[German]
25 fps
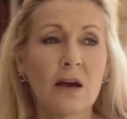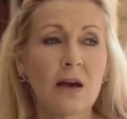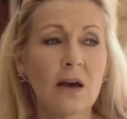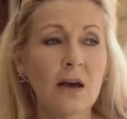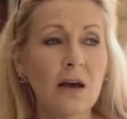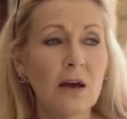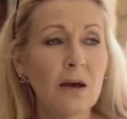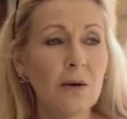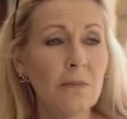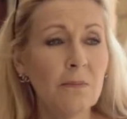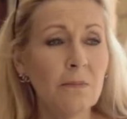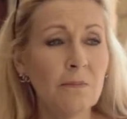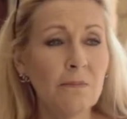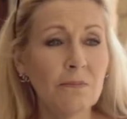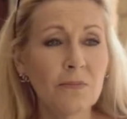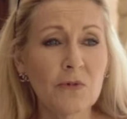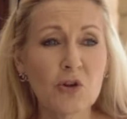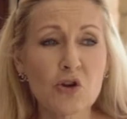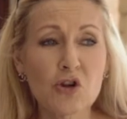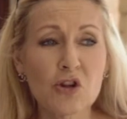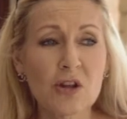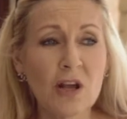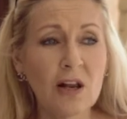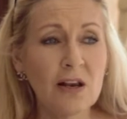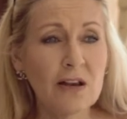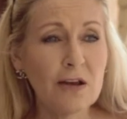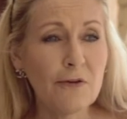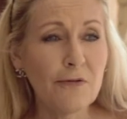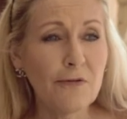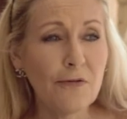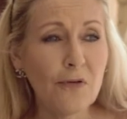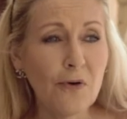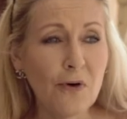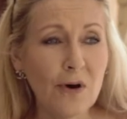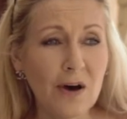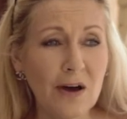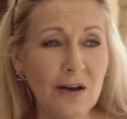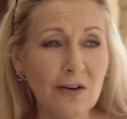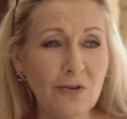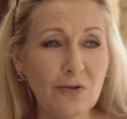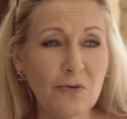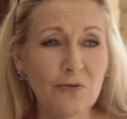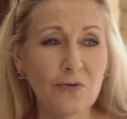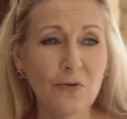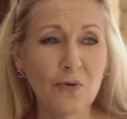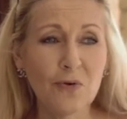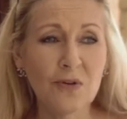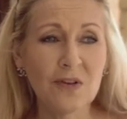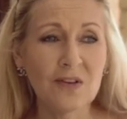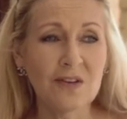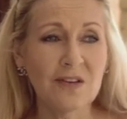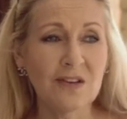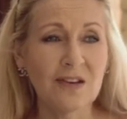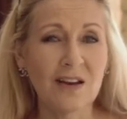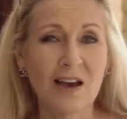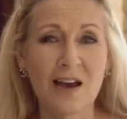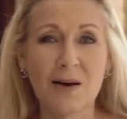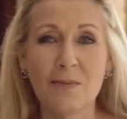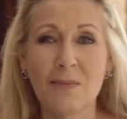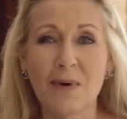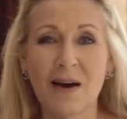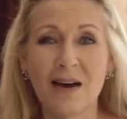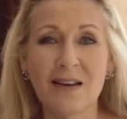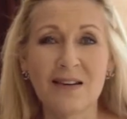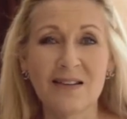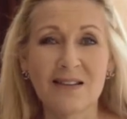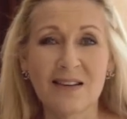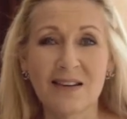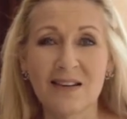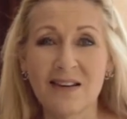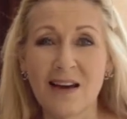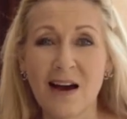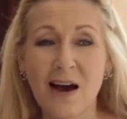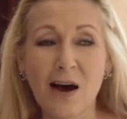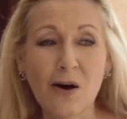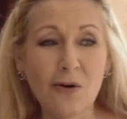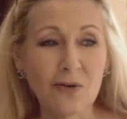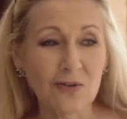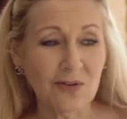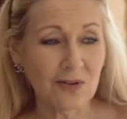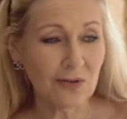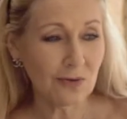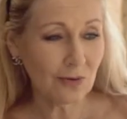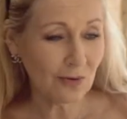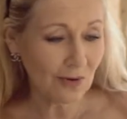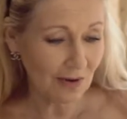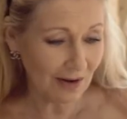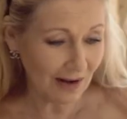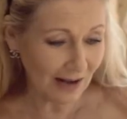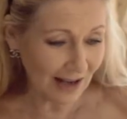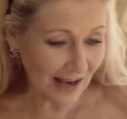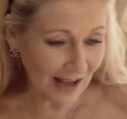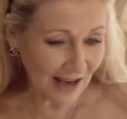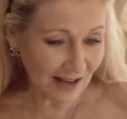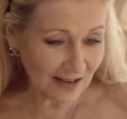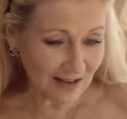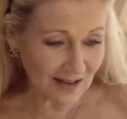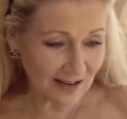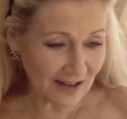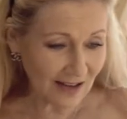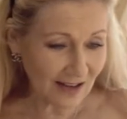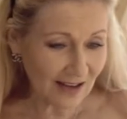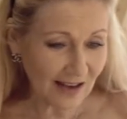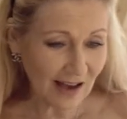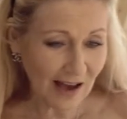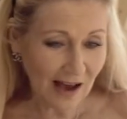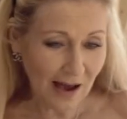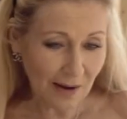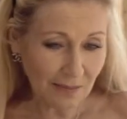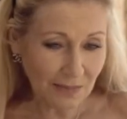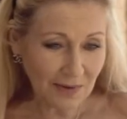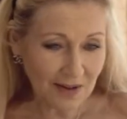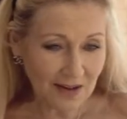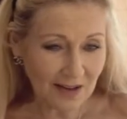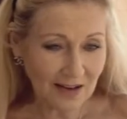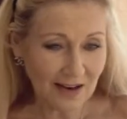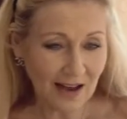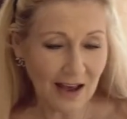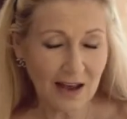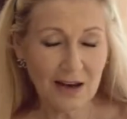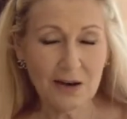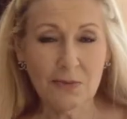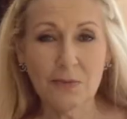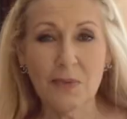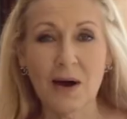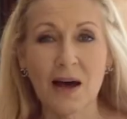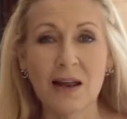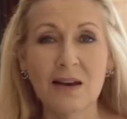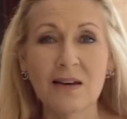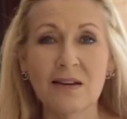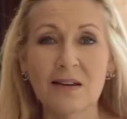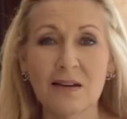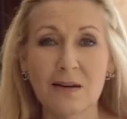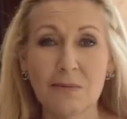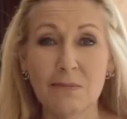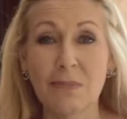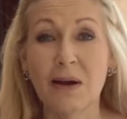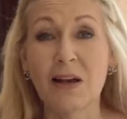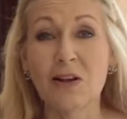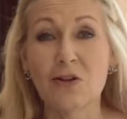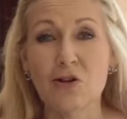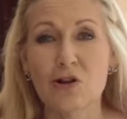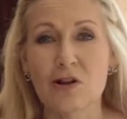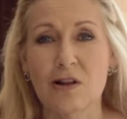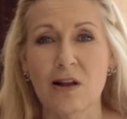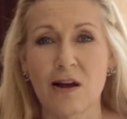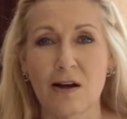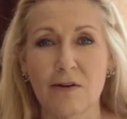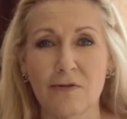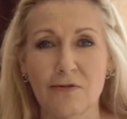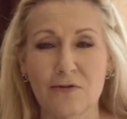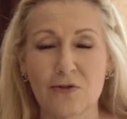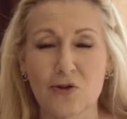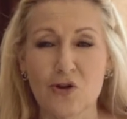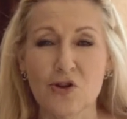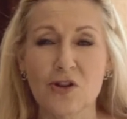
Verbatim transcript: Ähm, stell dir vor, du wohnst in einem anderen Haus, du legst dich abends in einem anderen Bett schlafen.